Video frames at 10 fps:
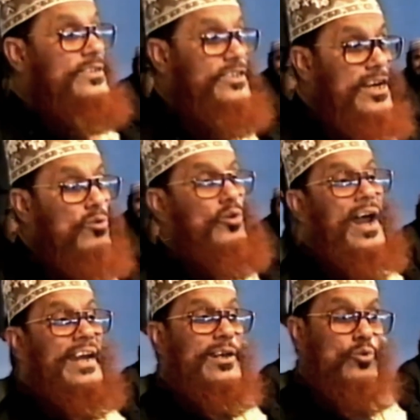যে
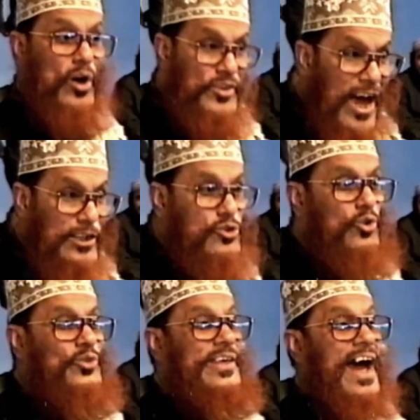কোরআনের কথা
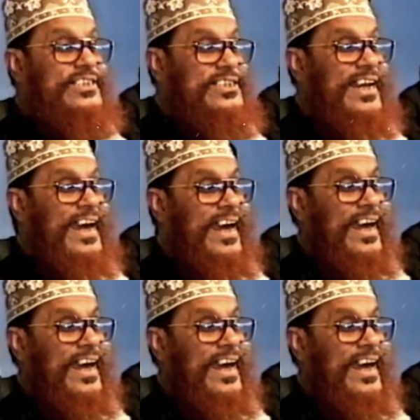শুনতে আসলে